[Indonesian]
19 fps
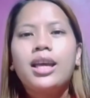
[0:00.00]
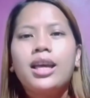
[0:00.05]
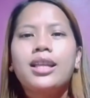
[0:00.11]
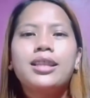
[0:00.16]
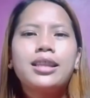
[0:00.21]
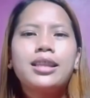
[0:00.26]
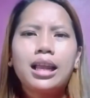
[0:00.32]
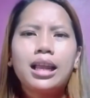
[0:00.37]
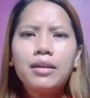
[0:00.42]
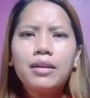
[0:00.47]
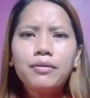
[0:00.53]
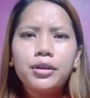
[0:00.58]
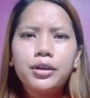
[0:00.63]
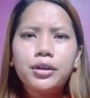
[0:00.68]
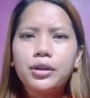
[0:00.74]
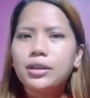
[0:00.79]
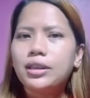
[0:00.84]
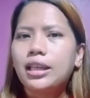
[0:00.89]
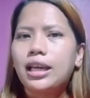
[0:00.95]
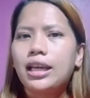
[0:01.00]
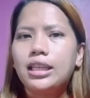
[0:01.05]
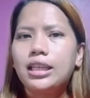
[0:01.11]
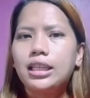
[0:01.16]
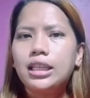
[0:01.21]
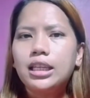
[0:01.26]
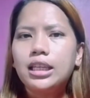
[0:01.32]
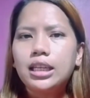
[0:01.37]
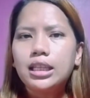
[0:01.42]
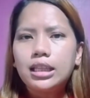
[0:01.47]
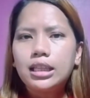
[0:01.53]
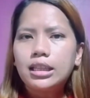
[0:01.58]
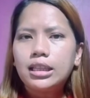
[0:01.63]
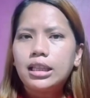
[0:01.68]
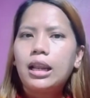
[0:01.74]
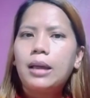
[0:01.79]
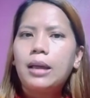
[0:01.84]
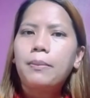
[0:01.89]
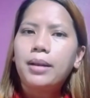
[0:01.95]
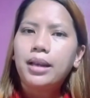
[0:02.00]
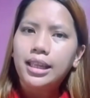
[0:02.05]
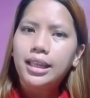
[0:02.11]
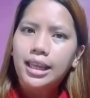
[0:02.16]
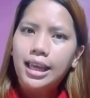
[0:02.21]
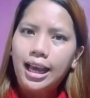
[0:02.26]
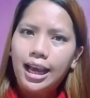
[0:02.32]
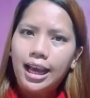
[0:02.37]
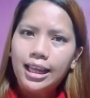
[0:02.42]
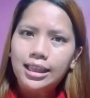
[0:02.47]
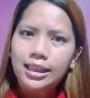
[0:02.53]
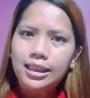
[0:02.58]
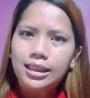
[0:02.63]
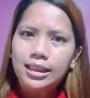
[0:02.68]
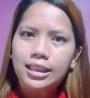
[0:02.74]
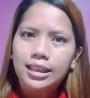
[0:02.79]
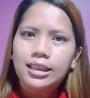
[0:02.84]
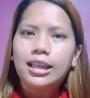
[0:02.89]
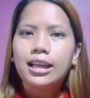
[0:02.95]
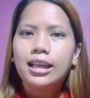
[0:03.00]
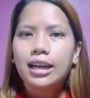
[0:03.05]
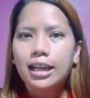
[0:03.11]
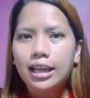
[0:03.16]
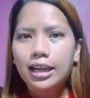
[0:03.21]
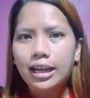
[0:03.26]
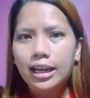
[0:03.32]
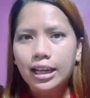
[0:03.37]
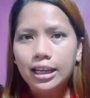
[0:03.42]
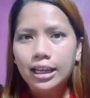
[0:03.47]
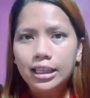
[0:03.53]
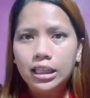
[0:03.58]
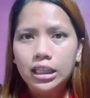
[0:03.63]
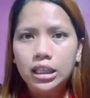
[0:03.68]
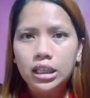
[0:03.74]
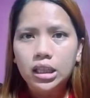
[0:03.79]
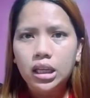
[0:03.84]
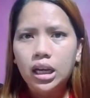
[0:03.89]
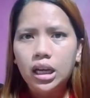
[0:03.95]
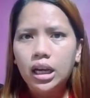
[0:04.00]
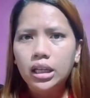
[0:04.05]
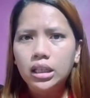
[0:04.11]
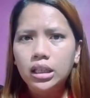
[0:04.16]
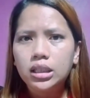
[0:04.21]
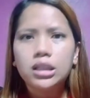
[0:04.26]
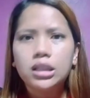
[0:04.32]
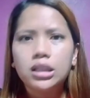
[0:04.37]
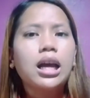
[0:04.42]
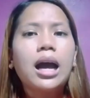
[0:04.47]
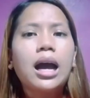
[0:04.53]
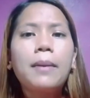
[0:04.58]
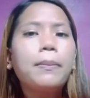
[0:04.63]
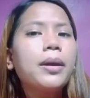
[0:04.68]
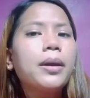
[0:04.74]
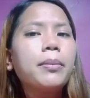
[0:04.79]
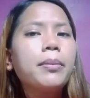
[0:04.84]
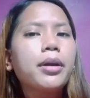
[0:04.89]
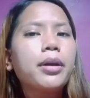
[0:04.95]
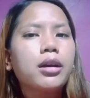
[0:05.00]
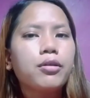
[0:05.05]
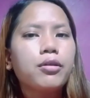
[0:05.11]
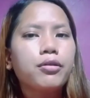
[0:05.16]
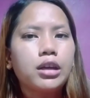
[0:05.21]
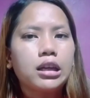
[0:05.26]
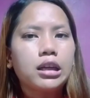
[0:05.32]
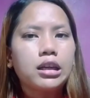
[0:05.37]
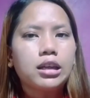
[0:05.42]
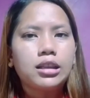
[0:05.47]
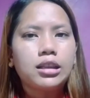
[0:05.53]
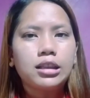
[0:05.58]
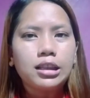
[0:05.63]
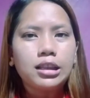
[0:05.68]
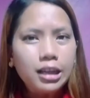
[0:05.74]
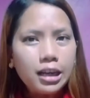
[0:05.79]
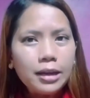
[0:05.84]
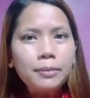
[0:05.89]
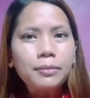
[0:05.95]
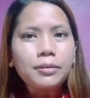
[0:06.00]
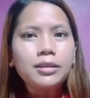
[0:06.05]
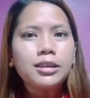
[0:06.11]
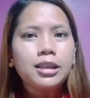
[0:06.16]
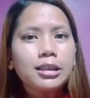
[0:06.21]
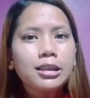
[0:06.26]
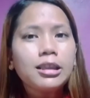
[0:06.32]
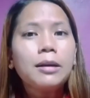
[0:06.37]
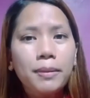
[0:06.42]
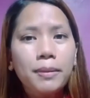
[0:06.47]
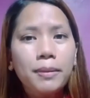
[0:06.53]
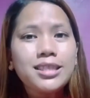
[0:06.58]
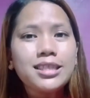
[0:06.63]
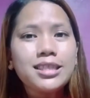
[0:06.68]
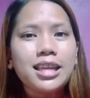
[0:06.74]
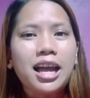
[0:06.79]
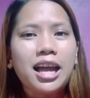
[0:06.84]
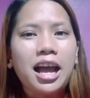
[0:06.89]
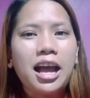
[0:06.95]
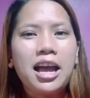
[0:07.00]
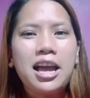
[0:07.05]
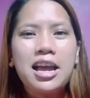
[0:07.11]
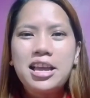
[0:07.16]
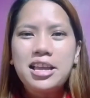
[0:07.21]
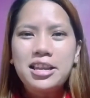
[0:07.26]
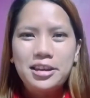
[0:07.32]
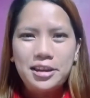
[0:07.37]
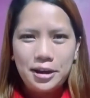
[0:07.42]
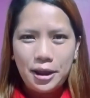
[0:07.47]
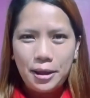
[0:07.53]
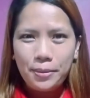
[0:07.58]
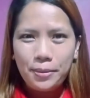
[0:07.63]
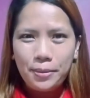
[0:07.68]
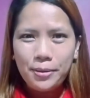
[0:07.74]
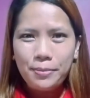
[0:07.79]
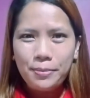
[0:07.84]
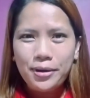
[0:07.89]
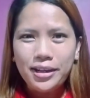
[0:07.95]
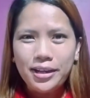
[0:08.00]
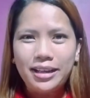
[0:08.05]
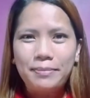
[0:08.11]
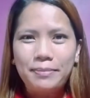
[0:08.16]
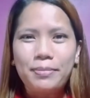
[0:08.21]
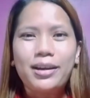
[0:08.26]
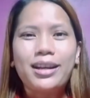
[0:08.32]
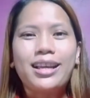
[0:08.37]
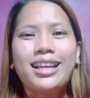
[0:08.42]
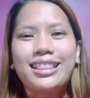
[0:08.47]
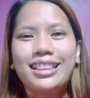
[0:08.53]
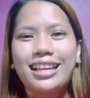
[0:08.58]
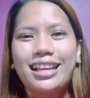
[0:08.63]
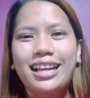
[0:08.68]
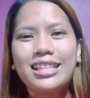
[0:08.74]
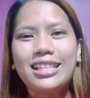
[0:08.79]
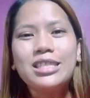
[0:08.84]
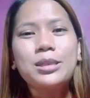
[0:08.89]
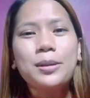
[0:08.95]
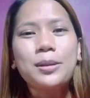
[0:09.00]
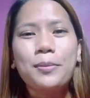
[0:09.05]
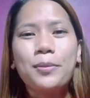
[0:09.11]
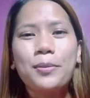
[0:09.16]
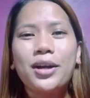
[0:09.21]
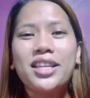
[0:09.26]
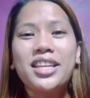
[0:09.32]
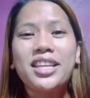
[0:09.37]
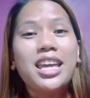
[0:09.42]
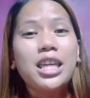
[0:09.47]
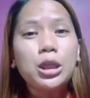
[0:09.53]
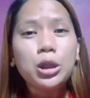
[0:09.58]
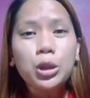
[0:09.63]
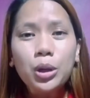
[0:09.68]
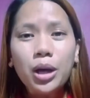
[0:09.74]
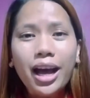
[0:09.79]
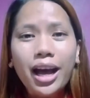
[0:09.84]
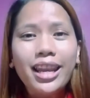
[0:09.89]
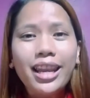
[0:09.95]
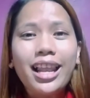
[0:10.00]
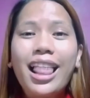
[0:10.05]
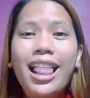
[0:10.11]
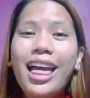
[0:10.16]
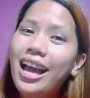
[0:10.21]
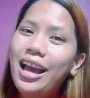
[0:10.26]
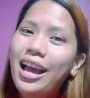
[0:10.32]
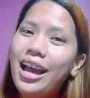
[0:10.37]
Dalam video tadi kita telah melihat tentang rakan-rakan kita, tentang apa yang mereka pikirkan dengan tentang pasca dan apa yang mereka perkatakan semuanya itu adalah